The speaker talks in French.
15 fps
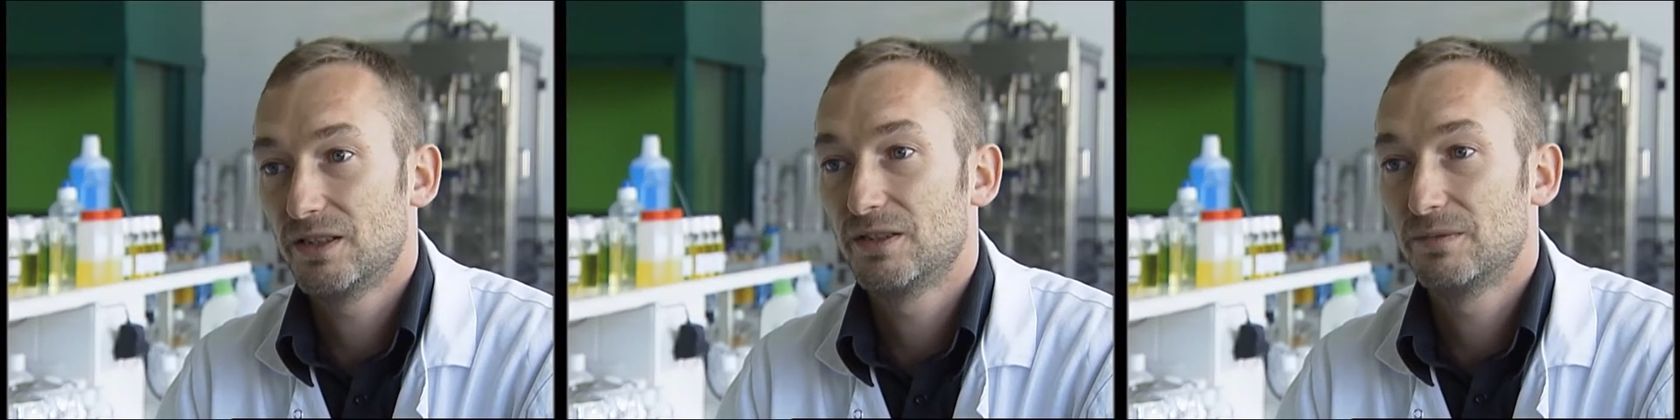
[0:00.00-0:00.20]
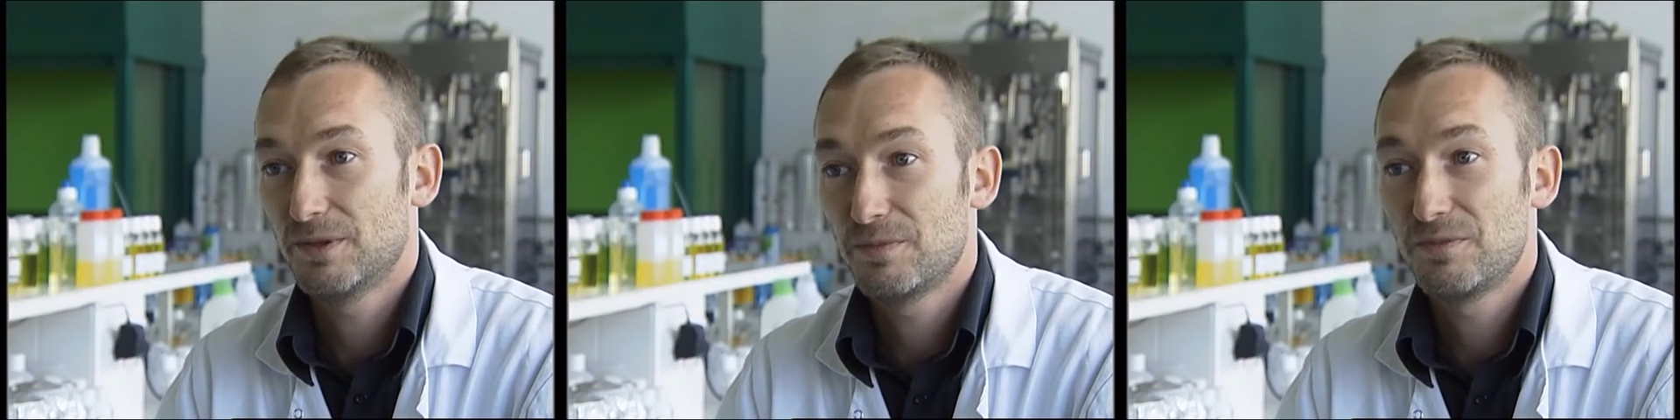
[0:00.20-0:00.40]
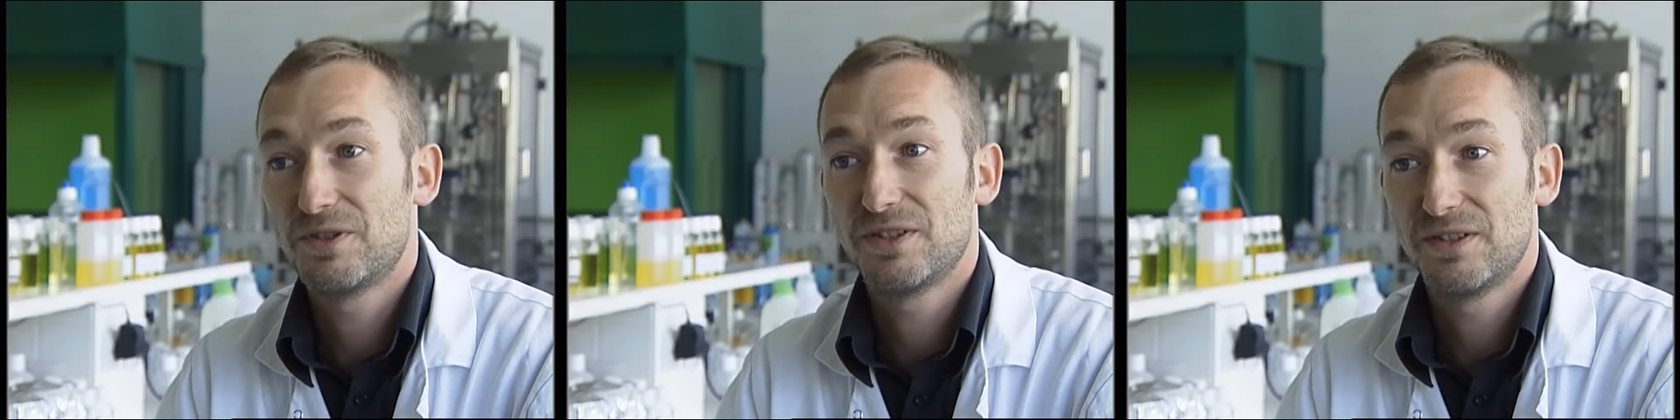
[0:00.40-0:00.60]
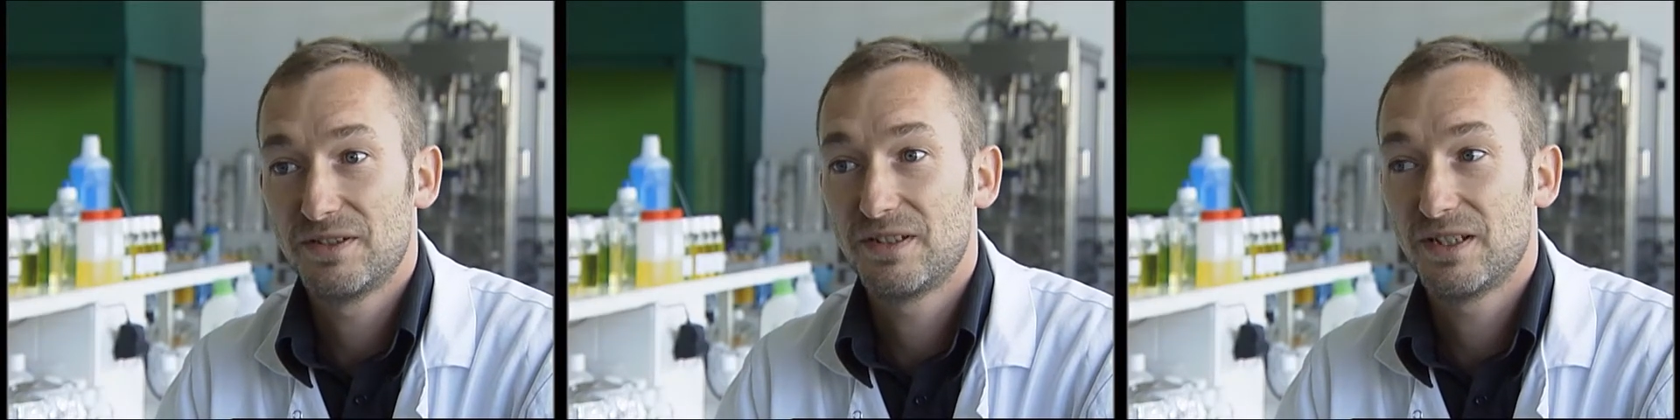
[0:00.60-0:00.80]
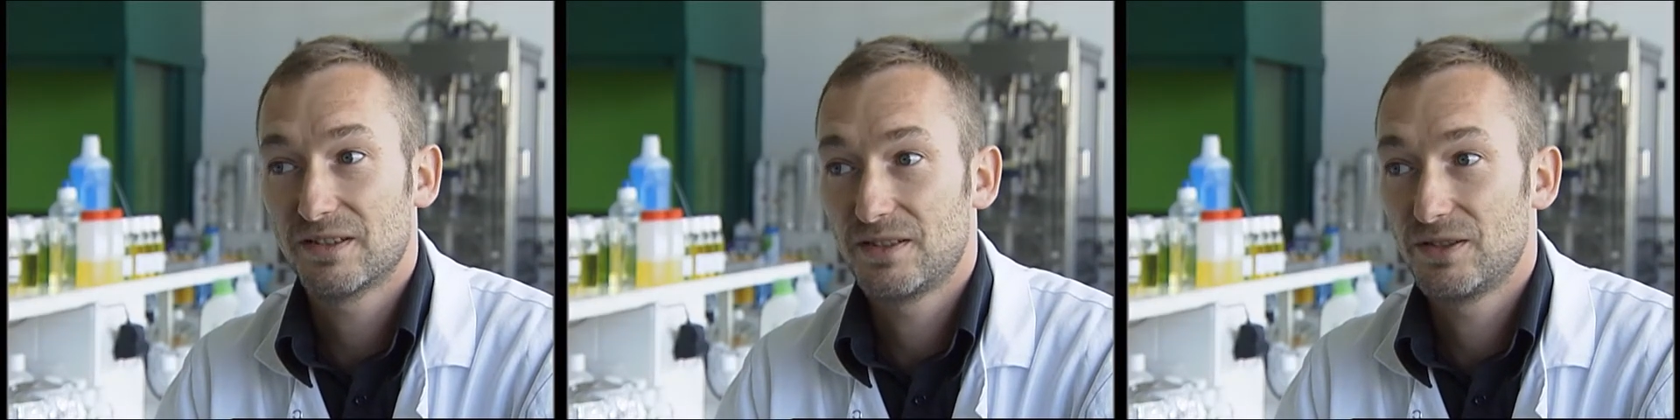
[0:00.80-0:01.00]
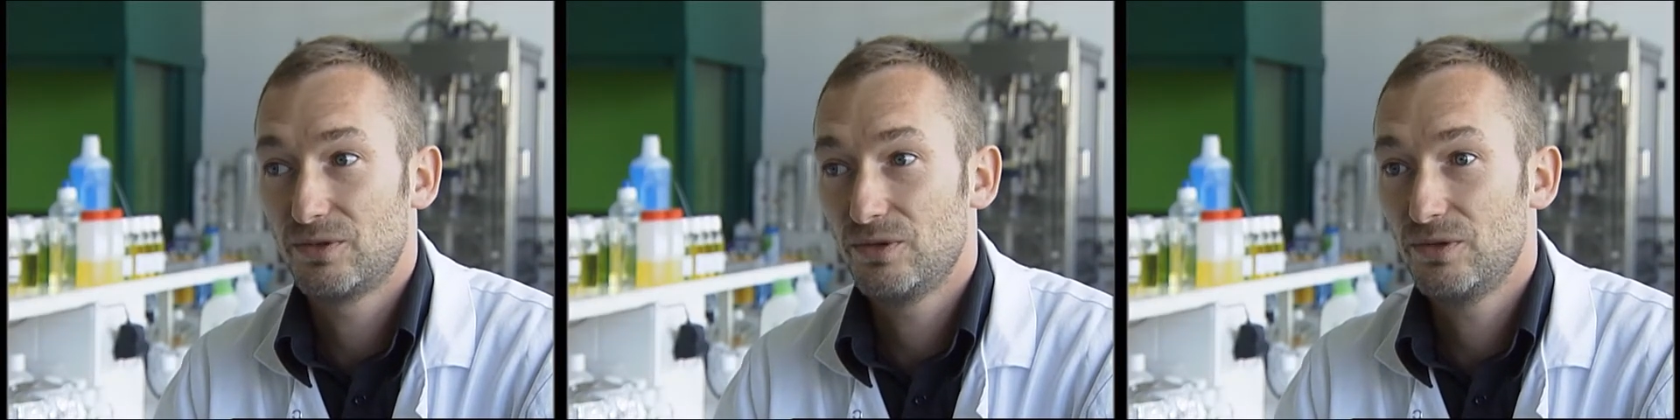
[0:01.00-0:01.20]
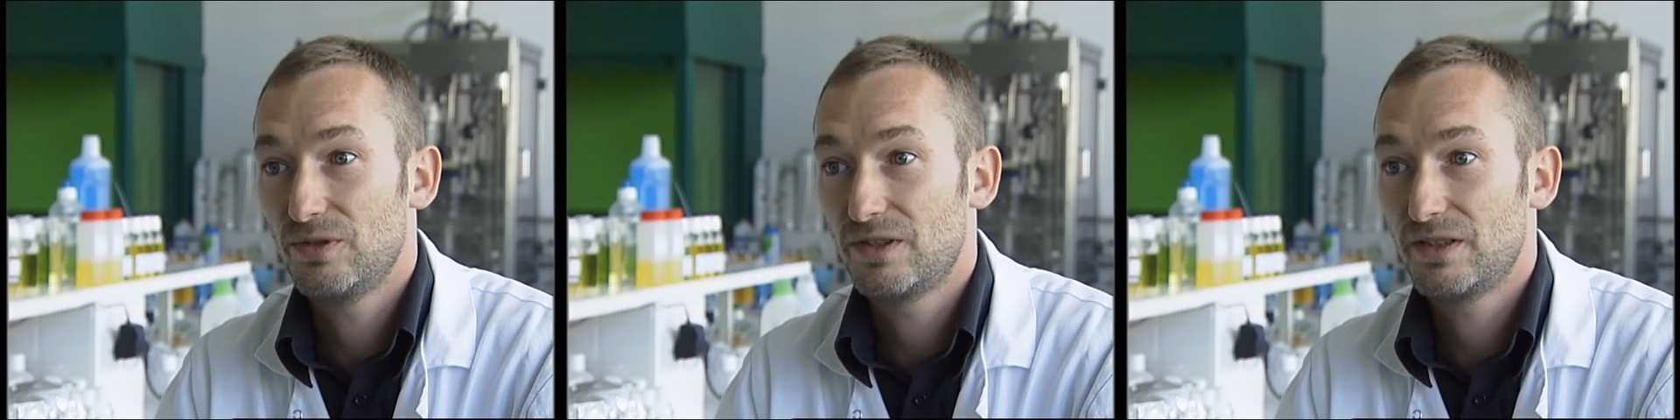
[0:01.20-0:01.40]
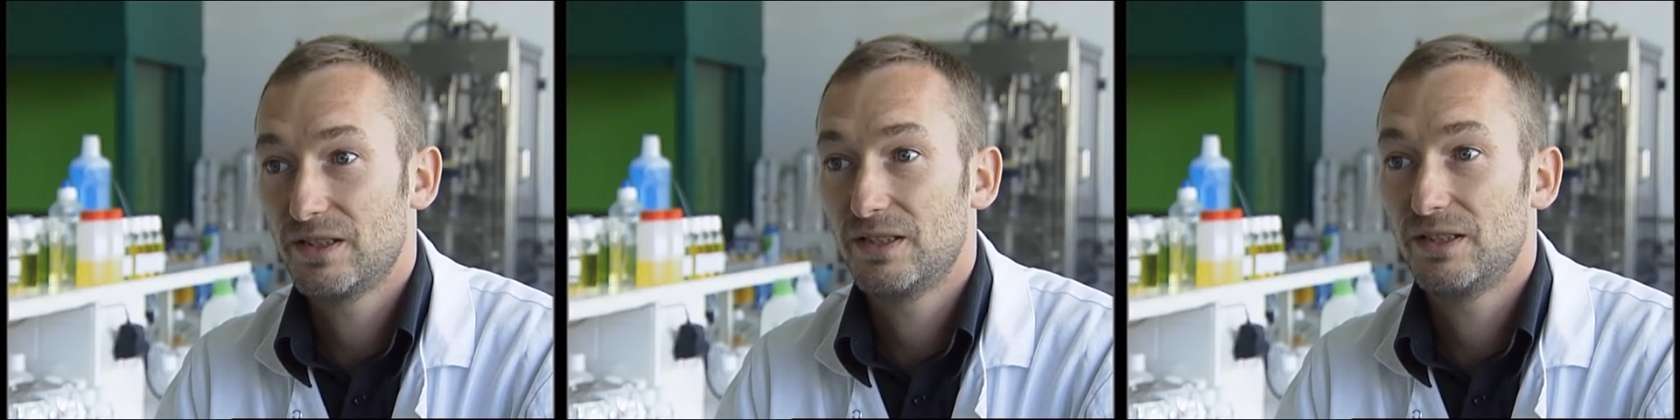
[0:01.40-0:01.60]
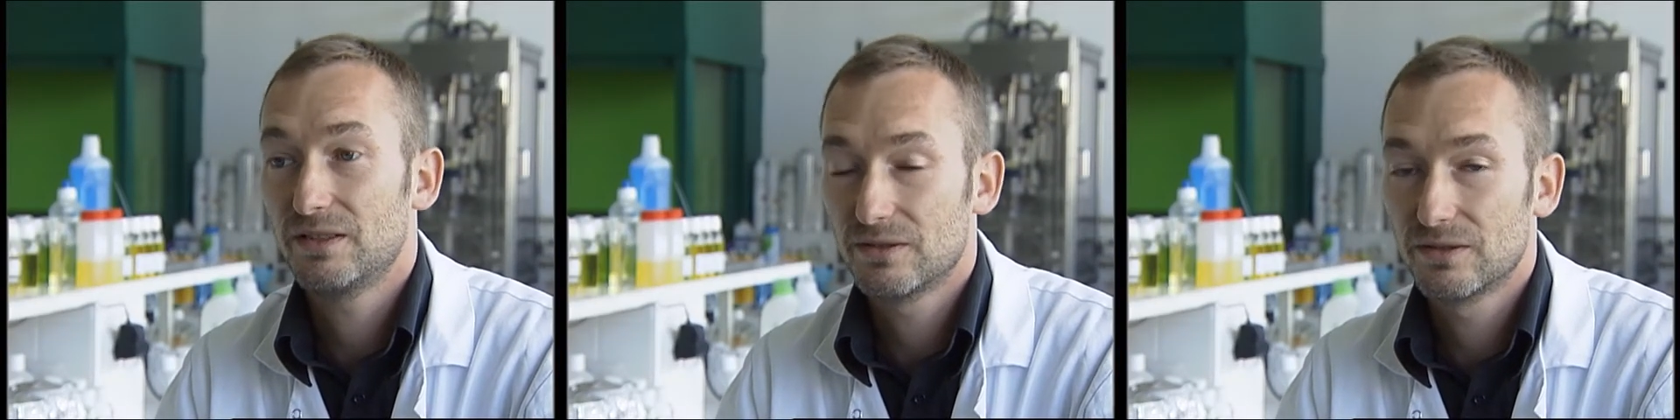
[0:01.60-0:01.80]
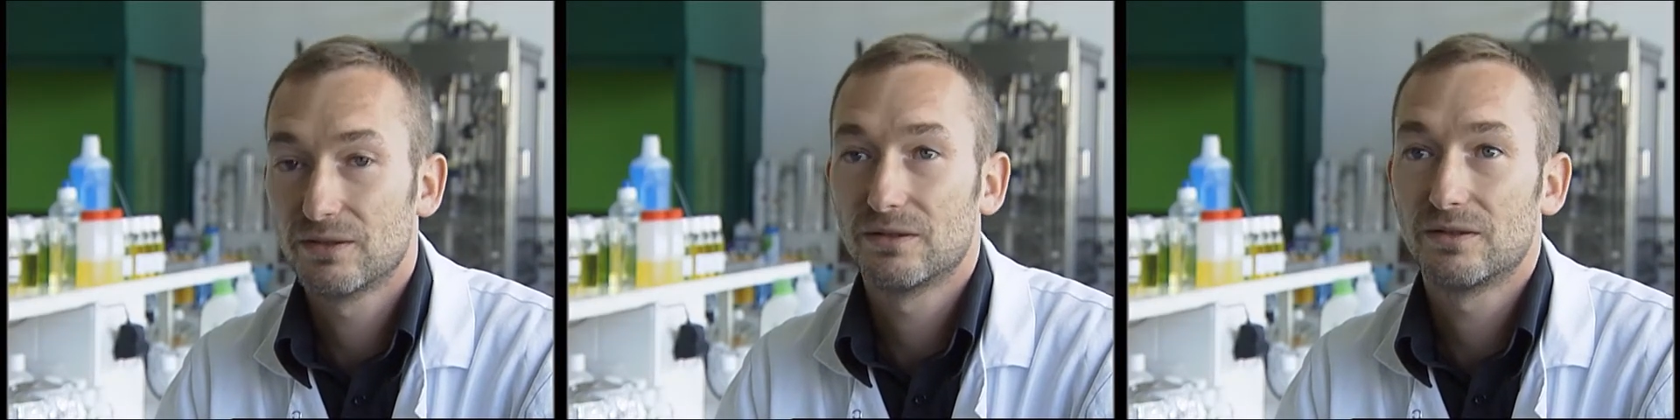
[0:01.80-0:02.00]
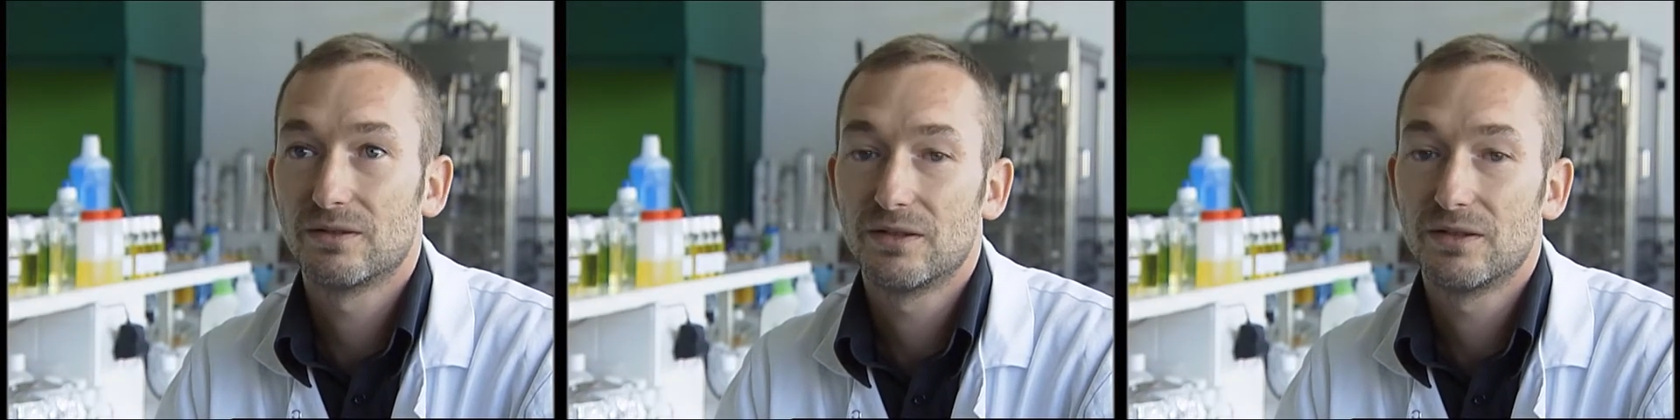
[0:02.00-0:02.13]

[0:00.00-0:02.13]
même c'est une certitude, c'est, euh,